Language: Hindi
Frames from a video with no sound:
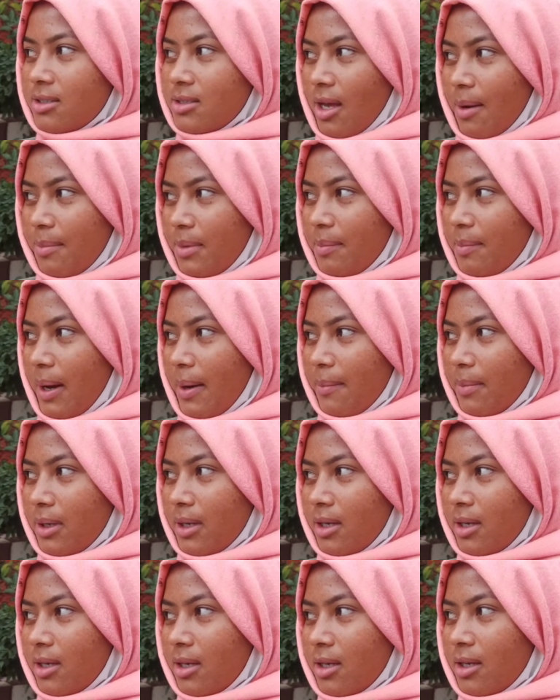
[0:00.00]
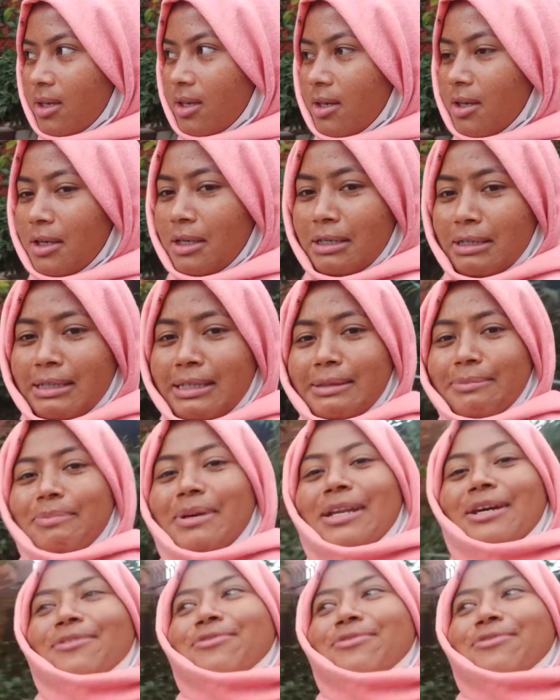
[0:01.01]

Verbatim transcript: सामने मैम है मेरा